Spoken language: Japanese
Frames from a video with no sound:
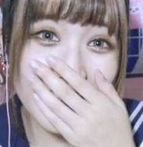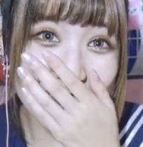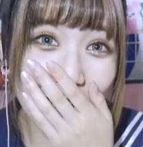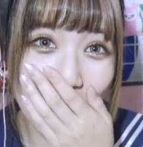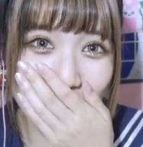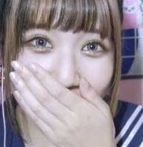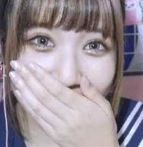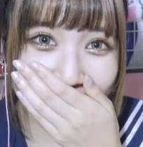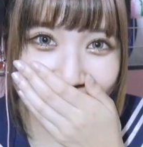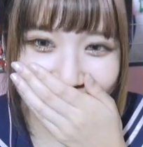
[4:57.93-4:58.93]
えー、やばくな
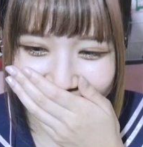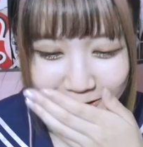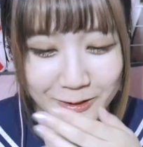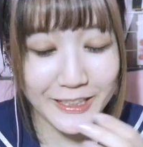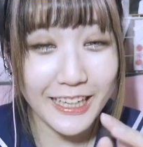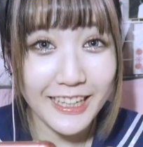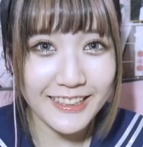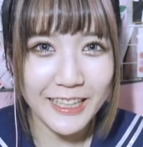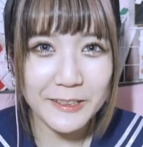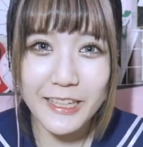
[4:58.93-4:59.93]
いこの携
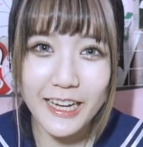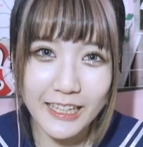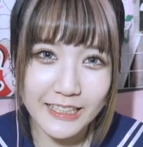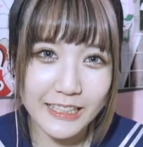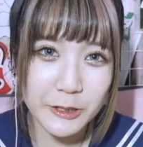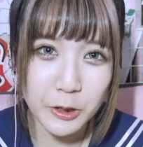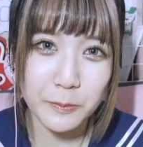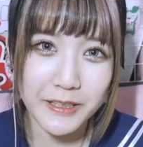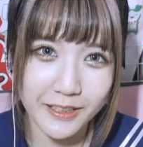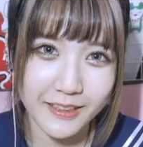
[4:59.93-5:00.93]
帯の中にいる、
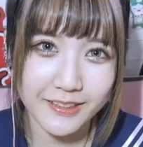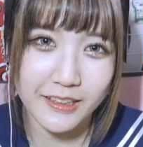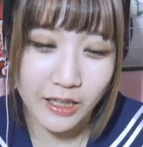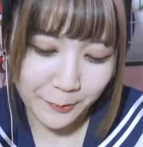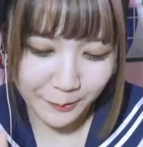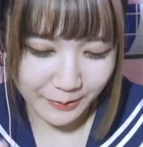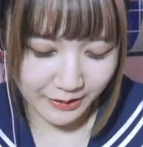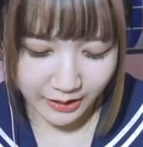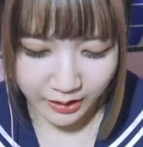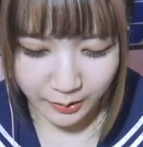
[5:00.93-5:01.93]
まなかちゃんが。もう、
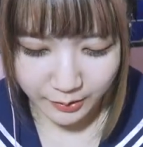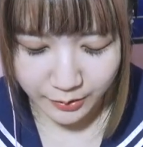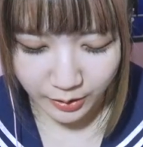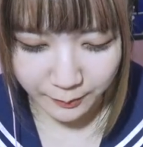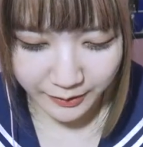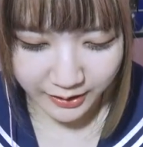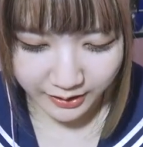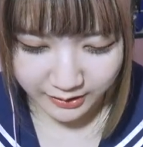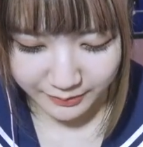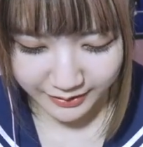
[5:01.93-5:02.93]
や、やば
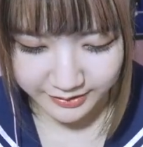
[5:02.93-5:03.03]
マ